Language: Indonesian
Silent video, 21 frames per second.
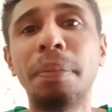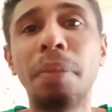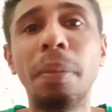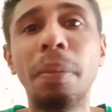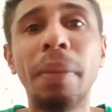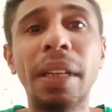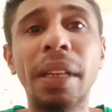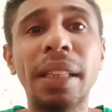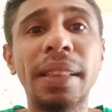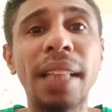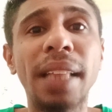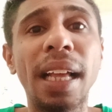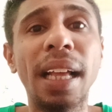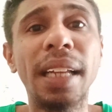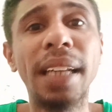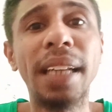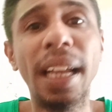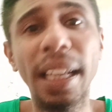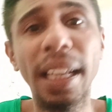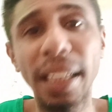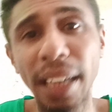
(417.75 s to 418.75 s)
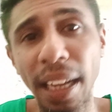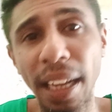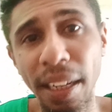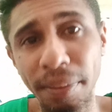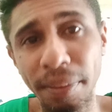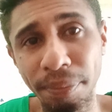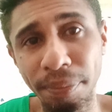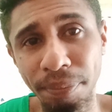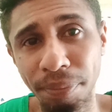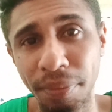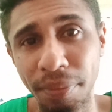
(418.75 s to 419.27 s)
pemerintah
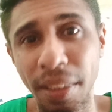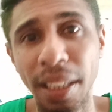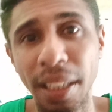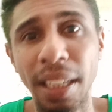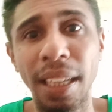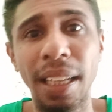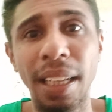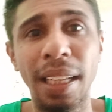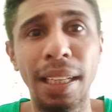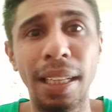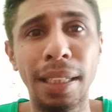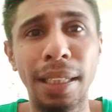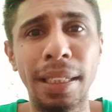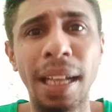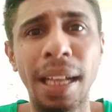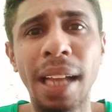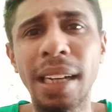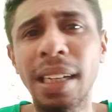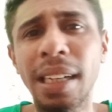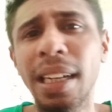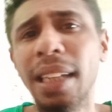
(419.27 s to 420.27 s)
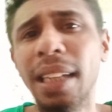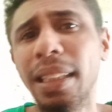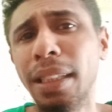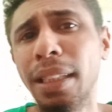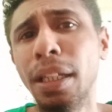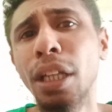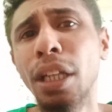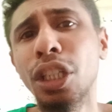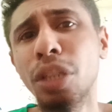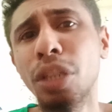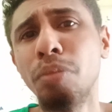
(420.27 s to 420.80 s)
daerah, karena
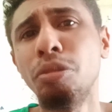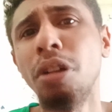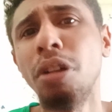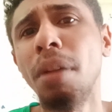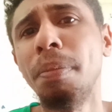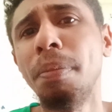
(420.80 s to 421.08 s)
tidak semua